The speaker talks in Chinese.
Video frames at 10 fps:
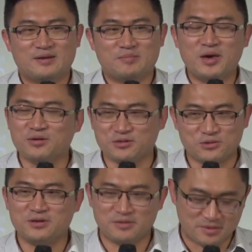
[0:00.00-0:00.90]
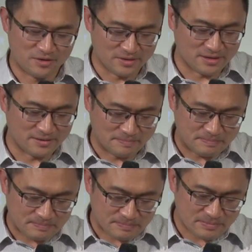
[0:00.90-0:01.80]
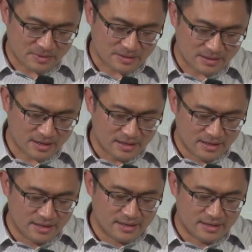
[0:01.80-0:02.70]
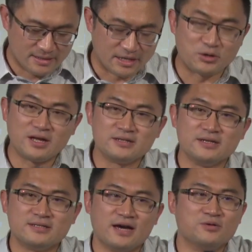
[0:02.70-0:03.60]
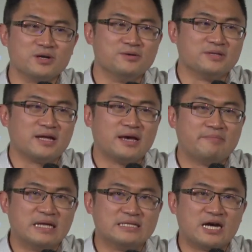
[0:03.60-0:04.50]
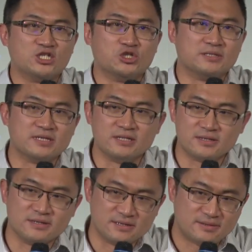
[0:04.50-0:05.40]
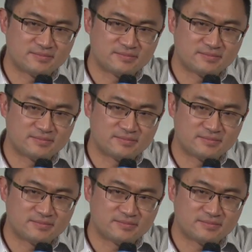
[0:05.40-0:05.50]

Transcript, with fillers: 没有说那么容易。结婚到现在，我跟我太太搬家十七次。